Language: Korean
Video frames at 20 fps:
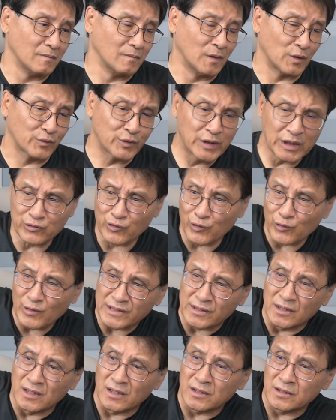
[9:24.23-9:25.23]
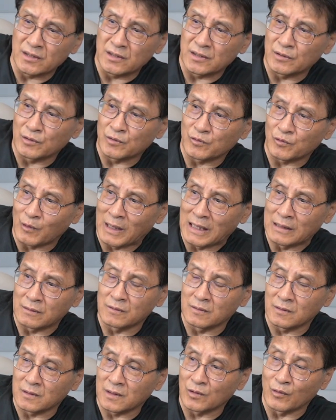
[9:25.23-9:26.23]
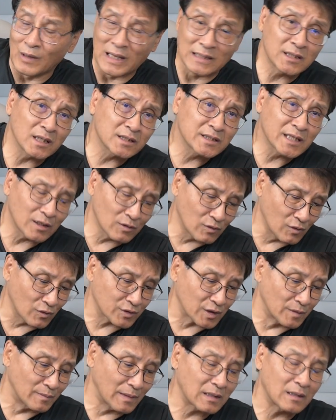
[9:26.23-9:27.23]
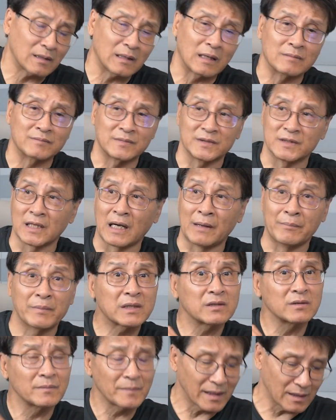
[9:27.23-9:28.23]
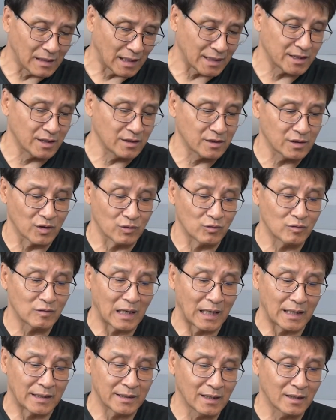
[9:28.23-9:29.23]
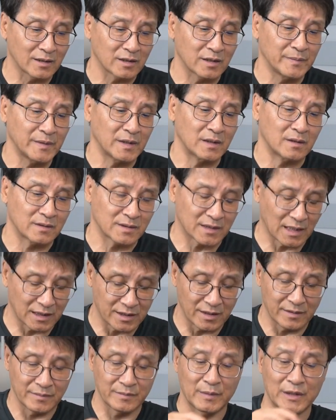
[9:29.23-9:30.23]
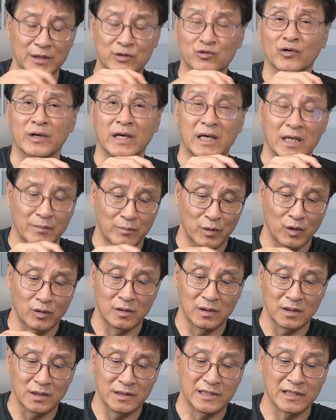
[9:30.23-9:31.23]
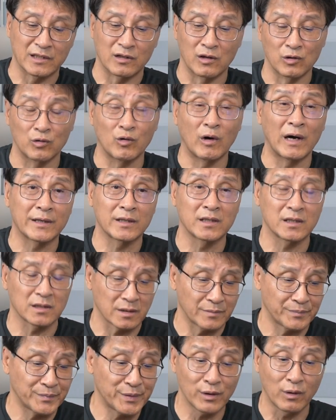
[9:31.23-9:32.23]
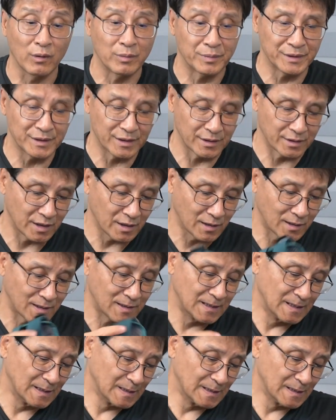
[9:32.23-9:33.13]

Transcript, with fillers: 뭐퀵도로 같은 거 왕, 그 왕창 차고 정말 이제 안배 등반을 하시는 경우가 아니라 그러면 사실은 이쪽에 뭘 이제 걸고 하는 것도 필요 없거든요.